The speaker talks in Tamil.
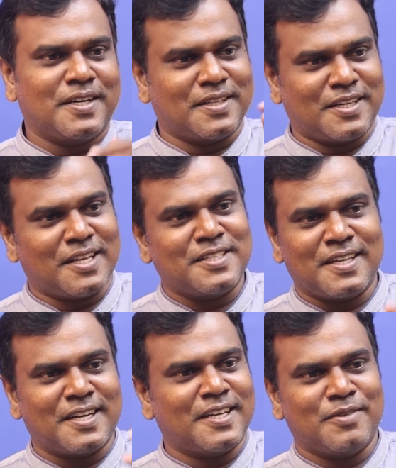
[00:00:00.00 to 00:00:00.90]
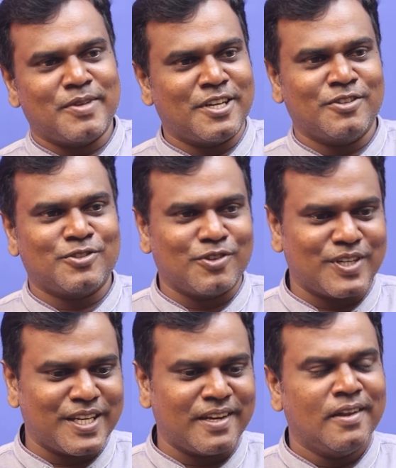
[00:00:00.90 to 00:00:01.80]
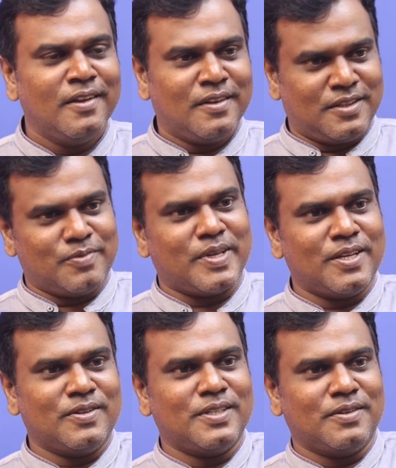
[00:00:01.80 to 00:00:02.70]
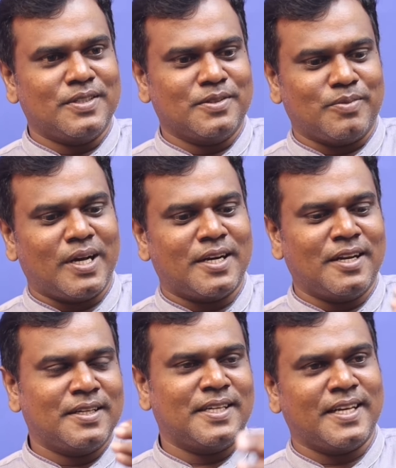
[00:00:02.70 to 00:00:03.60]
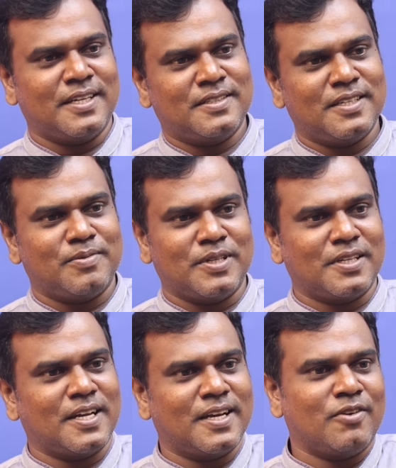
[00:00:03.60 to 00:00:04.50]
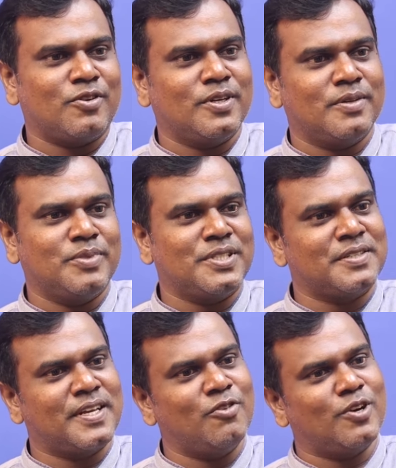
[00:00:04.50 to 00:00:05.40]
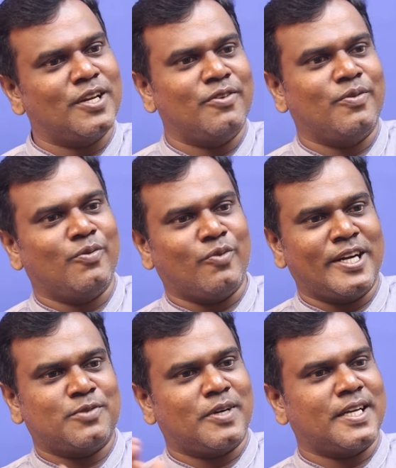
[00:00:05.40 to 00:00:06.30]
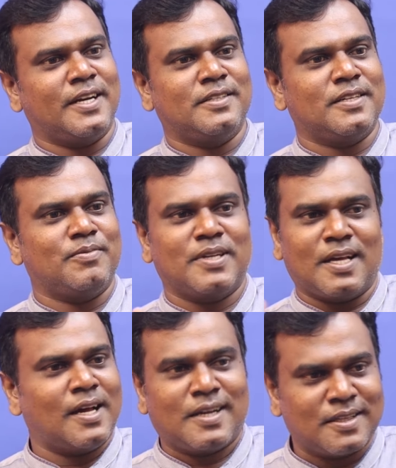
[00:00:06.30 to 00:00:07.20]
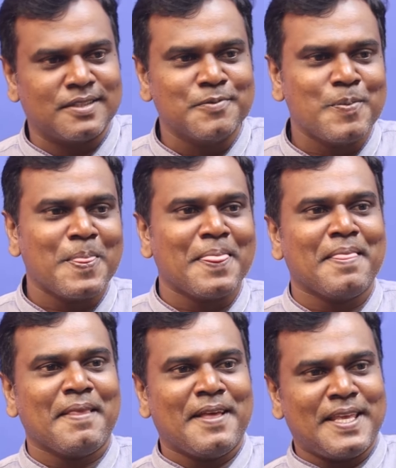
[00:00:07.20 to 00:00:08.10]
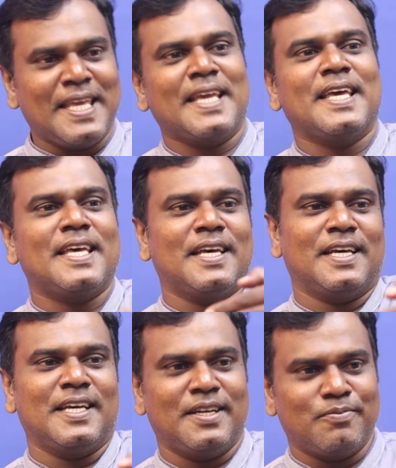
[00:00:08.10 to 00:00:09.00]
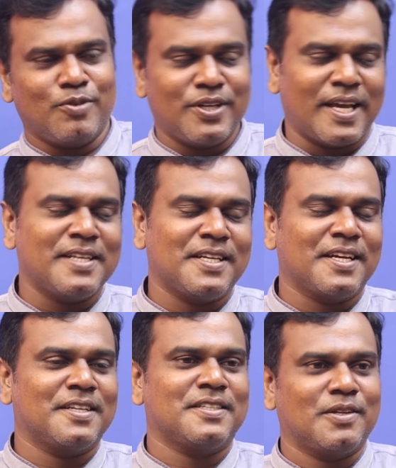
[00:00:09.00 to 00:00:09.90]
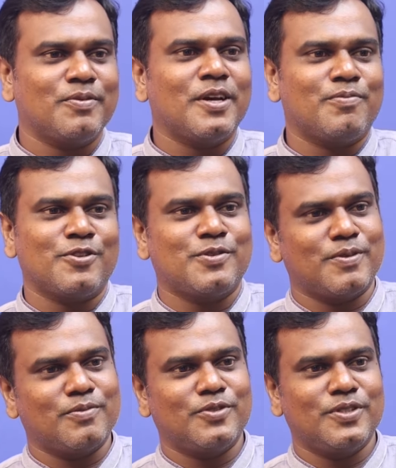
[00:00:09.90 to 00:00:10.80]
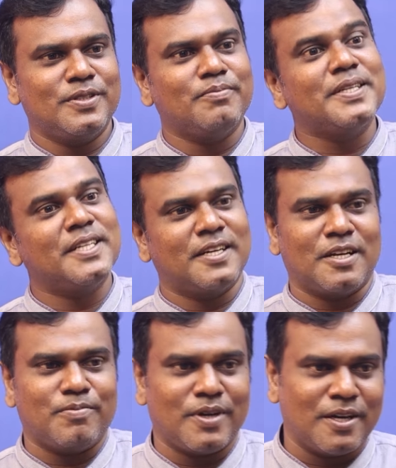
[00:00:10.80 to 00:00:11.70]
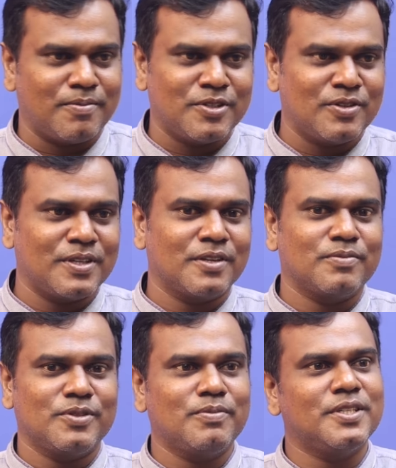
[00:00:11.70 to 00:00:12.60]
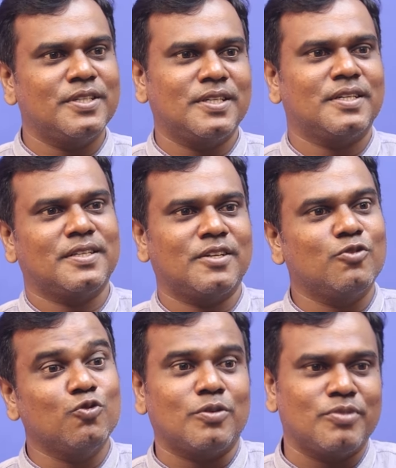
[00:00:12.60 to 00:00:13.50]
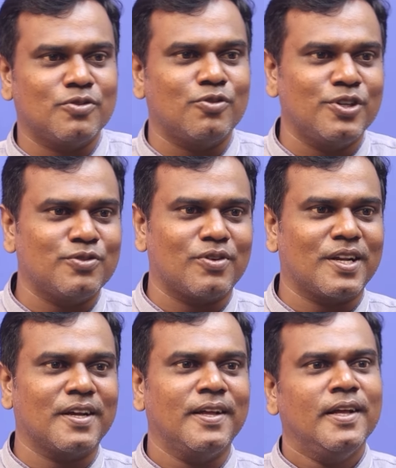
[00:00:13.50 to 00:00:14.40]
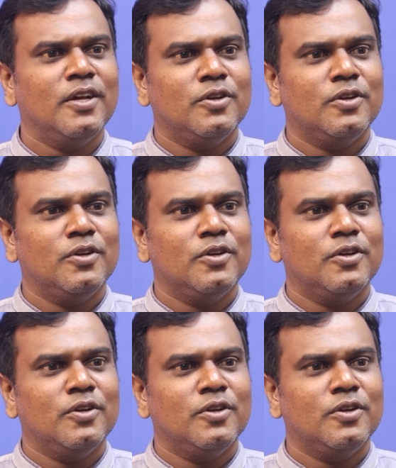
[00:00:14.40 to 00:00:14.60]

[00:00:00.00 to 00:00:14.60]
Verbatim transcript: கிட்டத்தட்ட அஜித் கேட்டகரி மாதிரின்னு வச்சுக்கோங்களேன் இந்த மாதிரி வந்து அவருக்கு மாநாடு ஹிட் ஆயிடுச்சு அப்படின்றதுக்காக அவரோட பிஸ்னஸ் ஸ்கில் உடனே ஒயிட் ஸ்ப்ரெட்டாக ஆகிடுச்சா அப்படின்னா ஆகாது இங்கே போய் ஐசிரி கணேசனை போய் அப்ரோச் பண்ணும்போது பட்ஜெட் என்னப்பா அப்படின்னு சொல்லி கேட்கும்போது பட்ஜெட் கிட்டத்தட்ட நூற்றம்பது கோடி சொல்கிறாங்க